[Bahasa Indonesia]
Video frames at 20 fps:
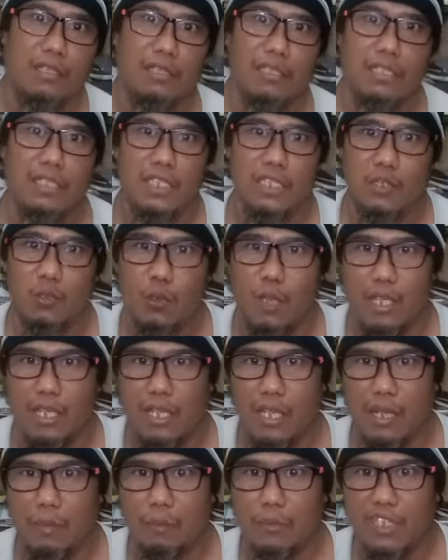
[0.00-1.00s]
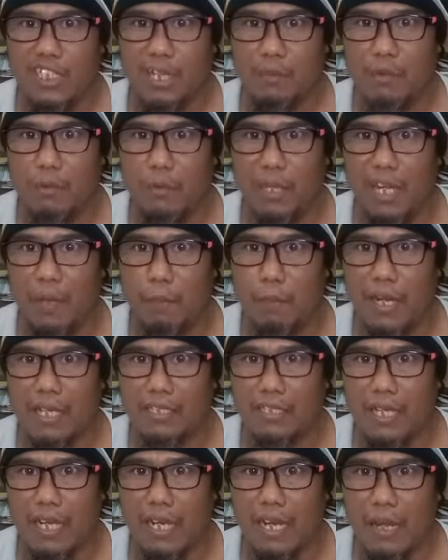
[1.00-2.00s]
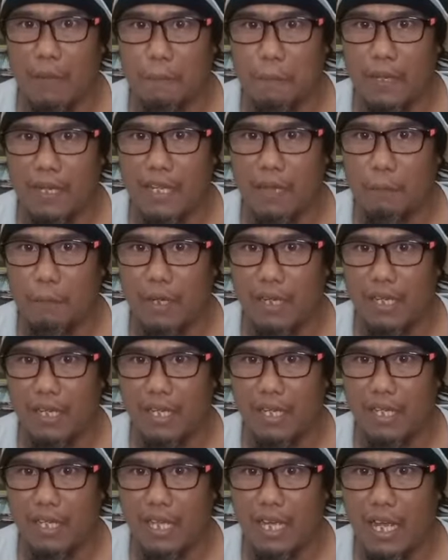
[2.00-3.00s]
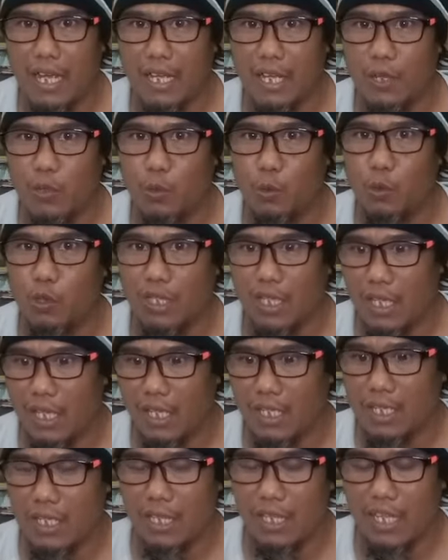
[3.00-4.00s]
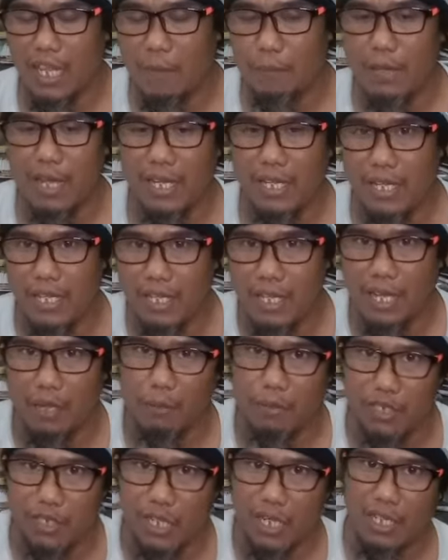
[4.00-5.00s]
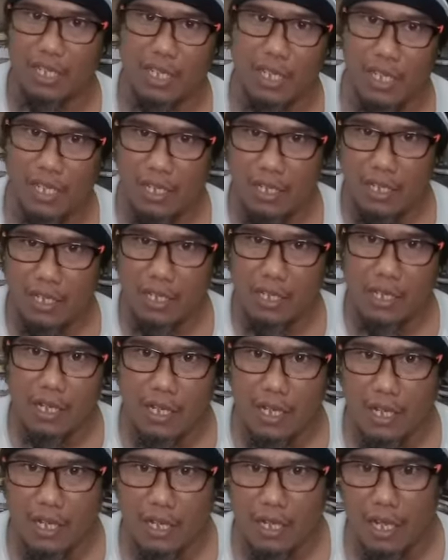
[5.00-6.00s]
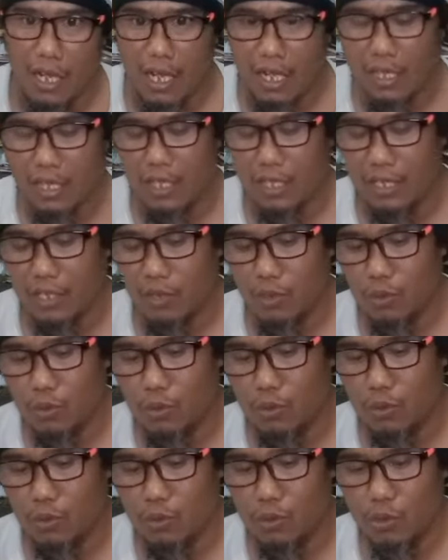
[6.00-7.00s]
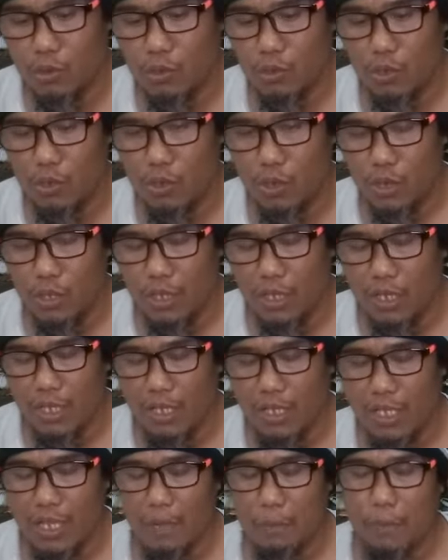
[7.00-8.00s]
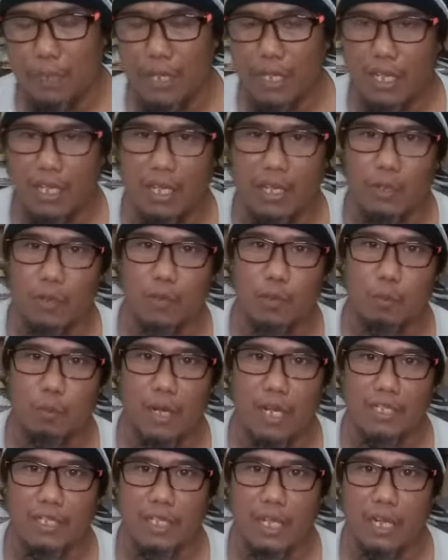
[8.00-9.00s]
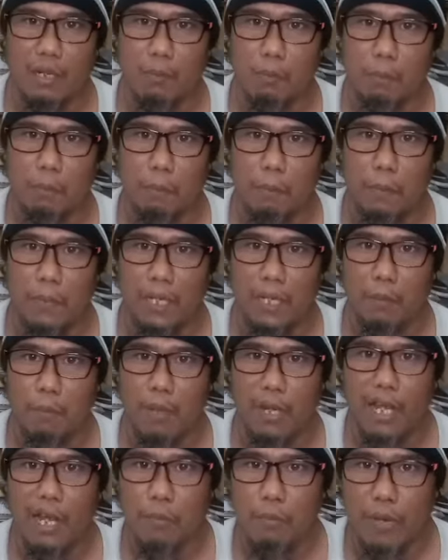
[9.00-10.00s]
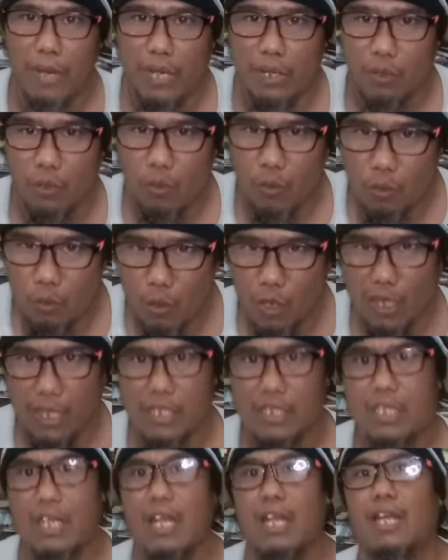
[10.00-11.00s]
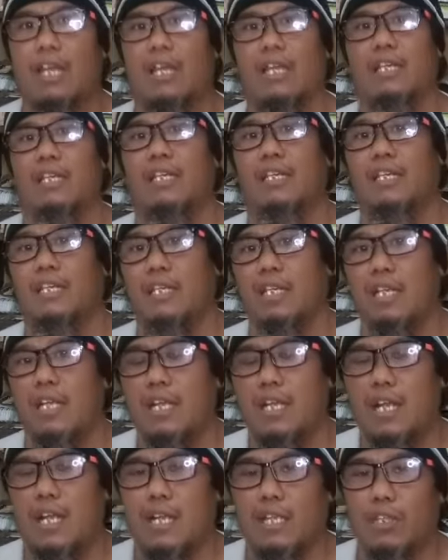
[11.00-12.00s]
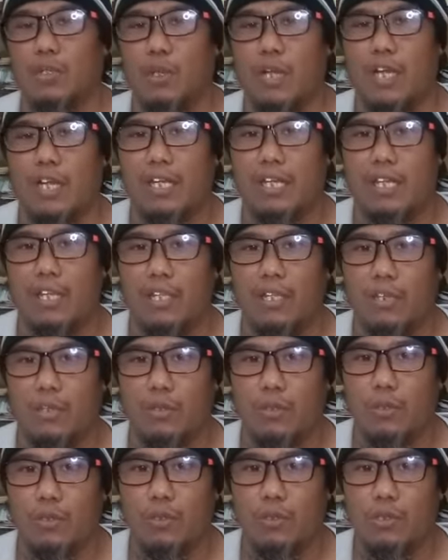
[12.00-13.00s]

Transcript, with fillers: siswanya bisa memilih pelajaran apa yang pengen dia ikuti setiap harinya. Misalnya eh, hari itu dia pengen ikut pelajaran, pengen menggambar dulu boleh silahkan. Atau hari itu